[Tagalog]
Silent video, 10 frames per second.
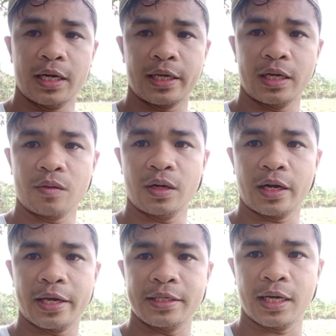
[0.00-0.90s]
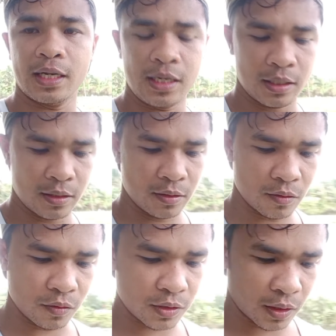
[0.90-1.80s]
lagyan ko ng rice hull
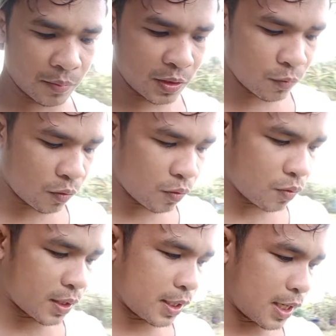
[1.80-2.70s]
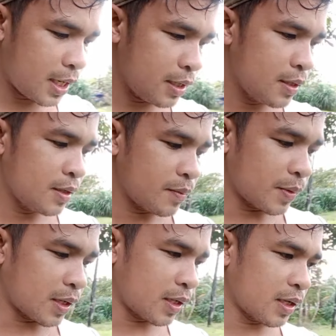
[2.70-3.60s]
doon sa mismong kulungan nila
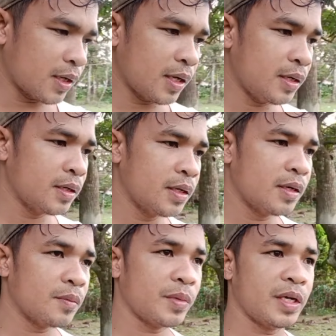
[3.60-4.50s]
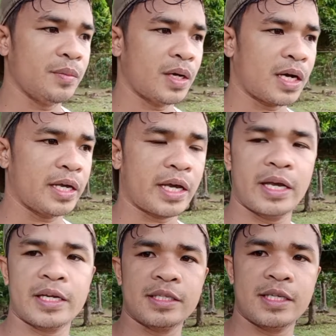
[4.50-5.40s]
para may
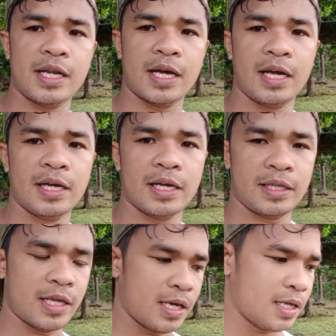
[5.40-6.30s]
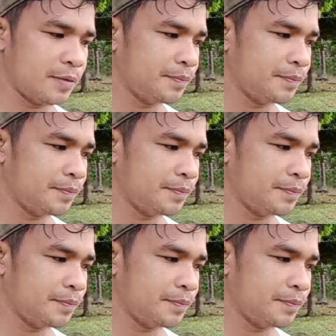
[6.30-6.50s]
makaykay rin sila and then